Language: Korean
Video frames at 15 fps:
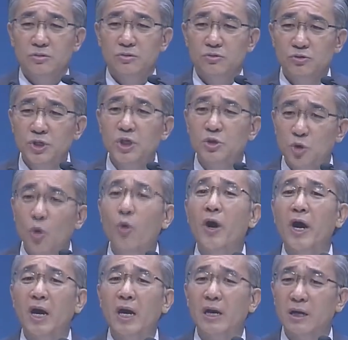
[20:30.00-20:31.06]
우리
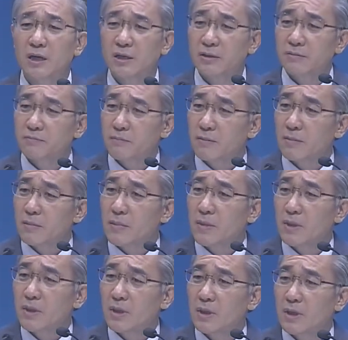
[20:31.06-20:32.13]
교회
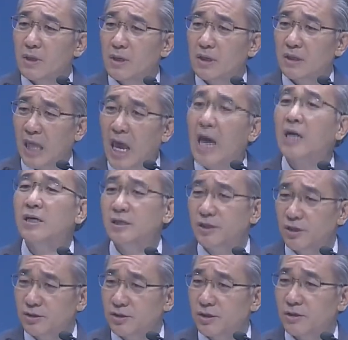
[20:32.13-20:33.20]
대를
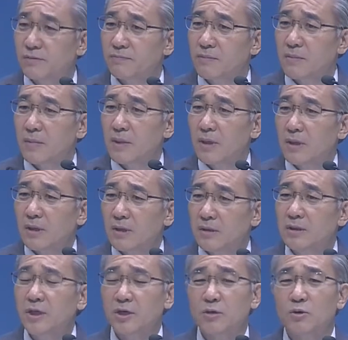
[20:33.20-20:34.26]
이어서
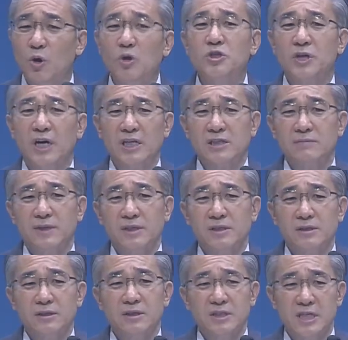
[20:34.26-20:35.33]
근데 여러분 걱정하지
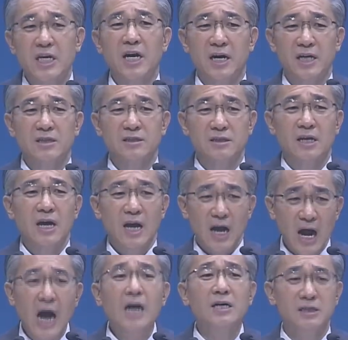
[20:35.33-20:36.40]
마세요. 제 아이는
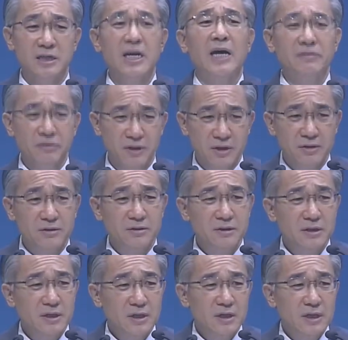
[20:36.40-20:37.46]
한글이 안 돼요.
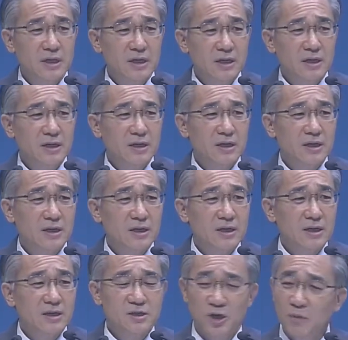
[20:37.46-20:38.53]

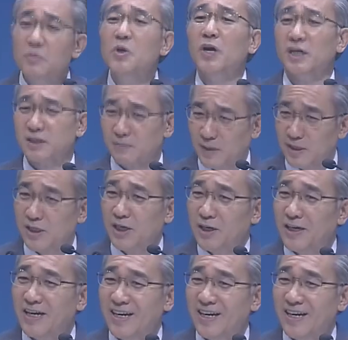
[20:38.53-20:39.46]
염려하지 마세요.